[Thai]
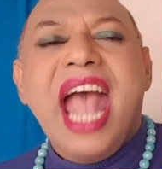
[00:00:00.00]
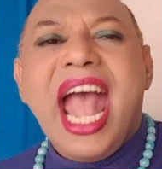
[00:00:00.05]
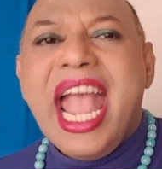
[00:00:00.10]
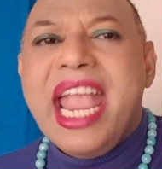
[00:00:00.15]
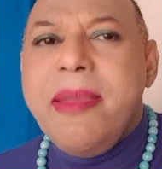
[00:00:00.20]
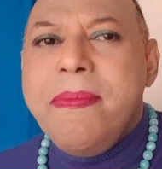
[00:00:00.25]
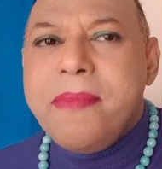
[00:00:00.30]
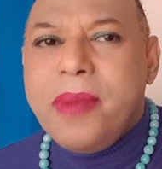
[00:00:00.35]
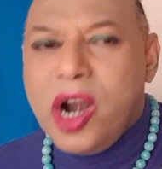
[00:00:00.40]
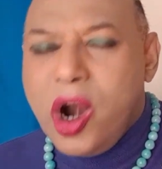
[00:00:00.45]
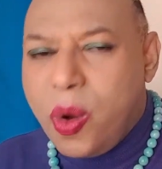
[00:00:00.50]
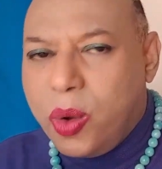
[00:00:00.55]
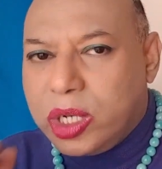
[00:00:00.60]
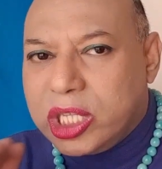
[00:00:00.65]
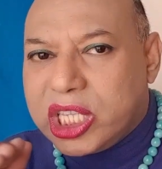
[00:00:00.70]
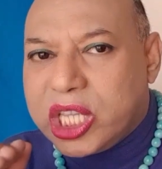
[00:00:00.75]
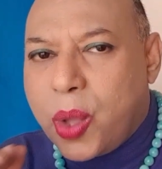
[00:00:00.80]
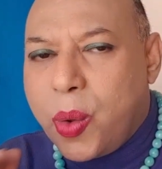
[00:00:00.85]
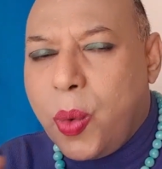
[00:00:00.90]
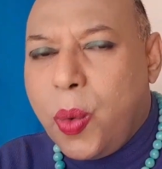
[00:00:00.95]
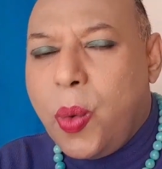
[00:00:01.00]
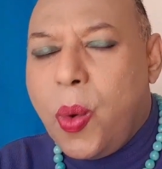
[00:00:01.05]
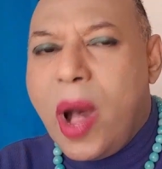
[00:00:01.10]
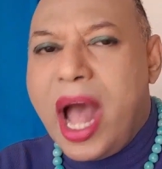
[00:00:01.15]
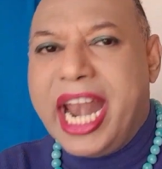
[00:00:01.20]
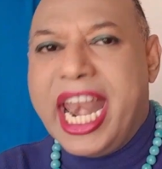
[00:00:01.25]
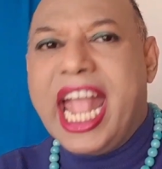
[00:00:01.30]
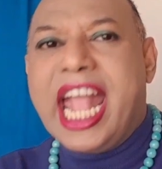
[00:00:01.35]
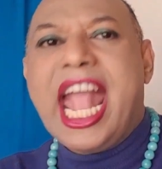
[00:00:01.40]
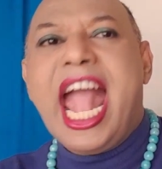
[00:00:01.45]
ให้ลงตัว
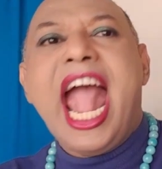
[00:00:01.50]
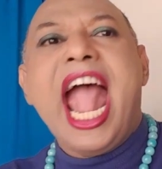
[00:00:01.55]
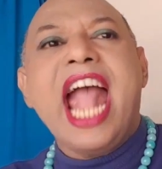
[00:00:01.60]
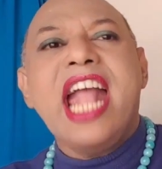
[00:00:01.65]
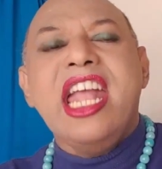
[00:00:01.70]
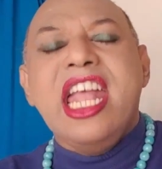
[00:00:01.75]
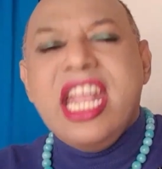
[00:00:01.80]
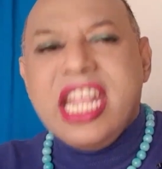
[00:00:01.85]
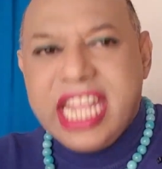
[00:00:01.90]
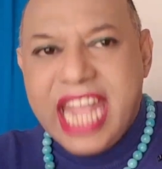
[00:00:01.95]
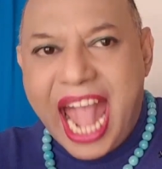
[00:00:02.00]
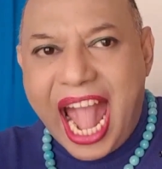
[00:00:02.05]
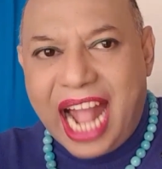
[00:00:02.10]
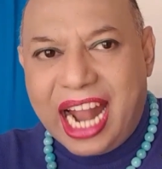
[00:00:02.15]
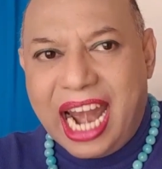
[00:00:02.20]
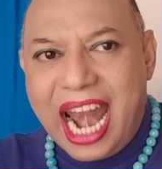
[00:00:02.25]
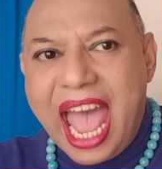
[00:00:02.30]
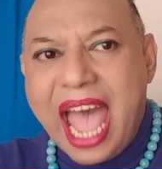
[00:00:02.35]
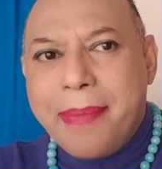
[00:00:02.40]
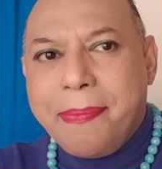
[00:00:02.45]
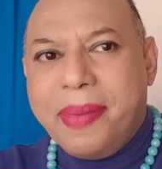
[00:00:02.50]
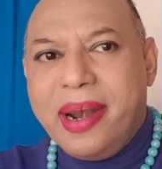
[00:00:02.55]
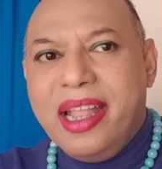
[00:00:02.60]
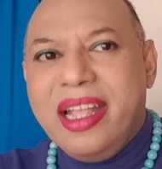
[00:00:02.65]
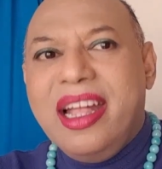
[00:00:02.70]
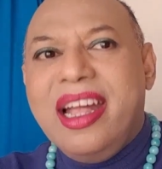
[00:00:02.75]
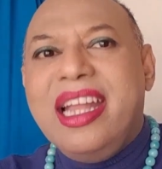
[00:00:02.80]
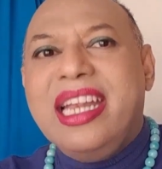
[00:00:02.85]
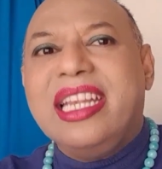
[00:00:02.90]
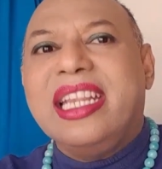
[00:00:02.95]
นะคะอย่างราบ
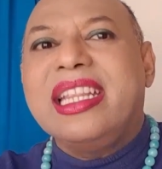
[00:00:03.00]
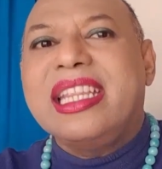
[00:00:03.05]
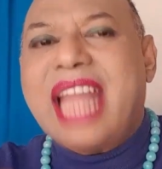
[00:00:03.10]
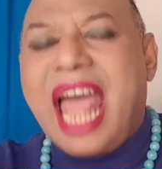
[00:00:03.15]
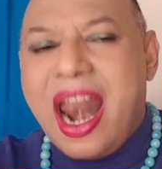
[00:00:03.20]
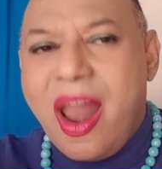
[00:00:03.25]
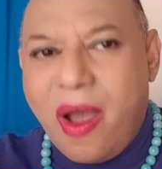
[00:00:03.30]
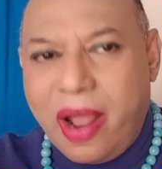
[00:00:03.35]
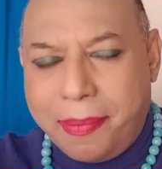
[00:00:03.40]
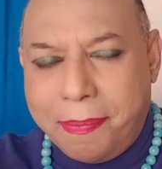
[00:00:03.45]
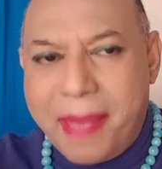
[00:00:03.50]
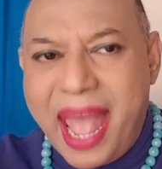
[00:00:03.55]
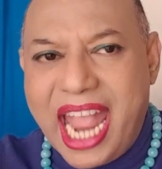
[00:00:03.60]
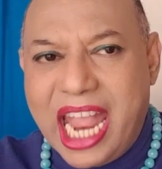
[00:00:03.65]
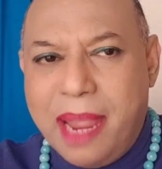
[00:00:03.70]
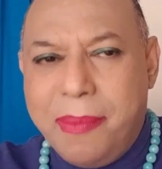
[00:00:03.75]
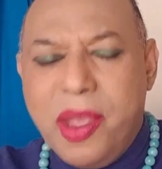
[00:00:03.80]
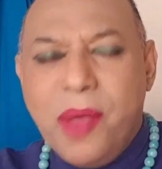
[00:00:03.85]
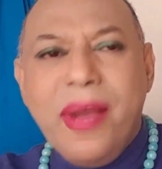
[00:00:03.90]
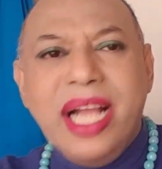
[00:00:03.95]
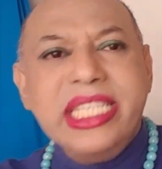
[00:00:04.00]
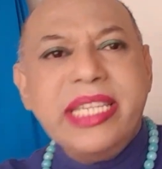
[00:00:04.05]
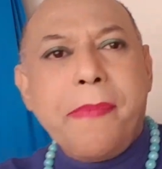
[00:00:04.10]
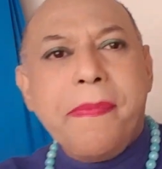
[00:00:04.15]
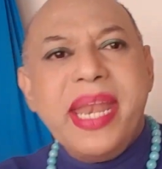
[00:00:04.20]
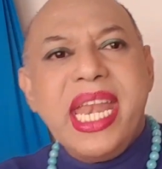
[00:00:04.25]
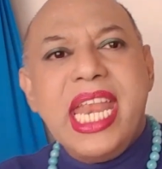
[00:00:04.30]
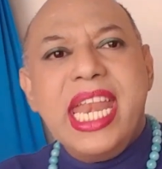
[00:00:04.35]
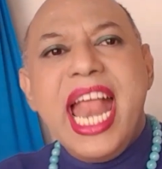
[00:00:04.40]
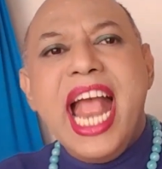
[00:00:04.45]
รื่นตลอดไปไม่ว่าจะ
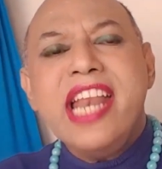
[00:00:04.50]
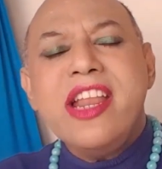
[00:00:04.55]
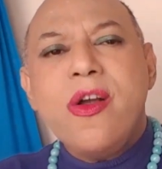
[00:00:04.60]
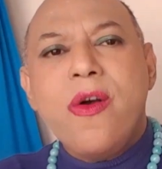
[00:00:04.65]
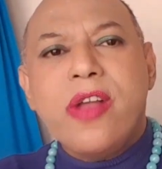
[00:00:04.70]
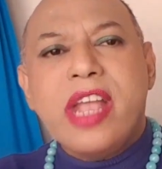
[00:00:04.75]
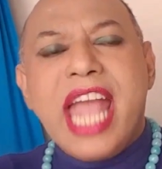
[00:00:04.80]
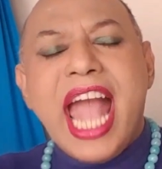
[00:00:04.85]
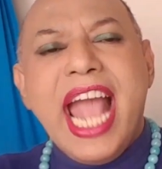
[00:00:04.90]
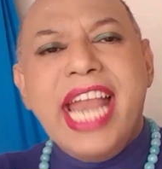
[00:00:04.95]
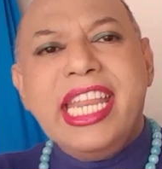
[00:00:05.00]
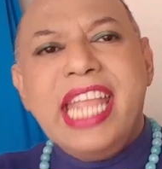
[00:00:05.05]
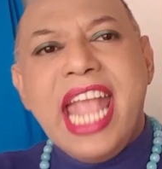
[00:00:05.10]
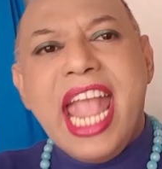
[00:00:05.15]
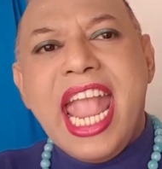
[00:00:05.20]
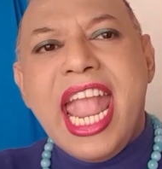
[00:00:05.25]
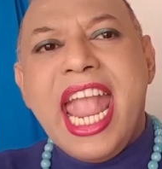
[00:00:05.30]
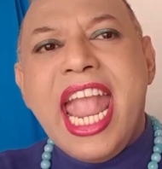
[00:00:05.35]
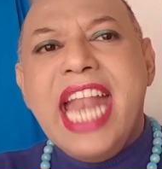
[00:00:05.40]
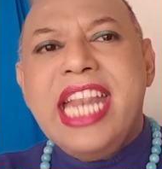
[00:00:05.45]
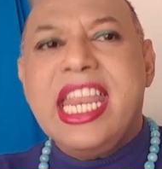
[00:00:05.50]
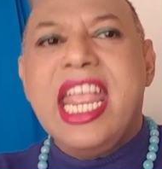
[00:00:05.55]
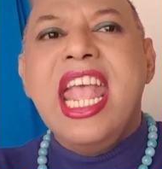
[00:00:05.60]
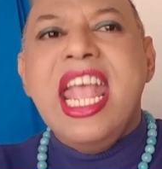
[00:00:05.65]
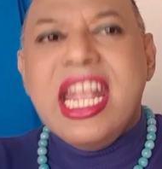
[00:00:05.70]
เป็นในด้านของการงาน